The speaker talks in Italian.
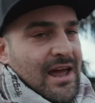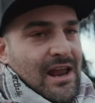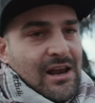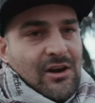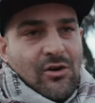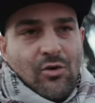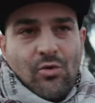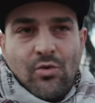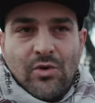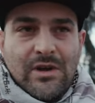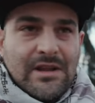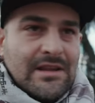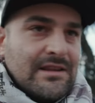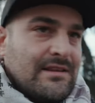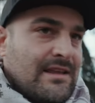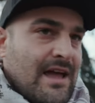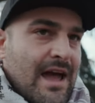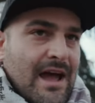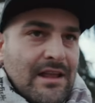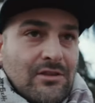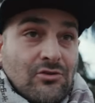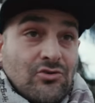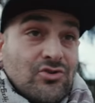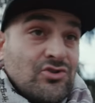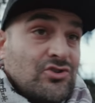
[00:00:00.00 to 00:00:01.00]
al cui
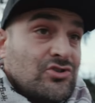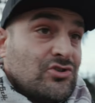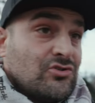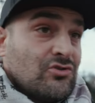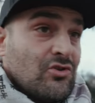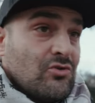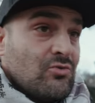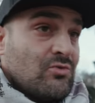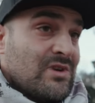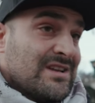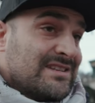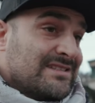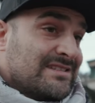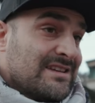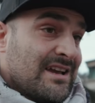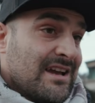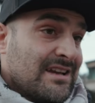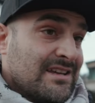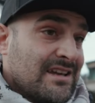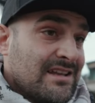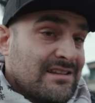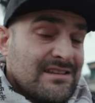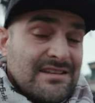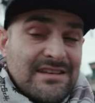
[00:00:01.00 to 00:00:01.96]
interno ci sono una serie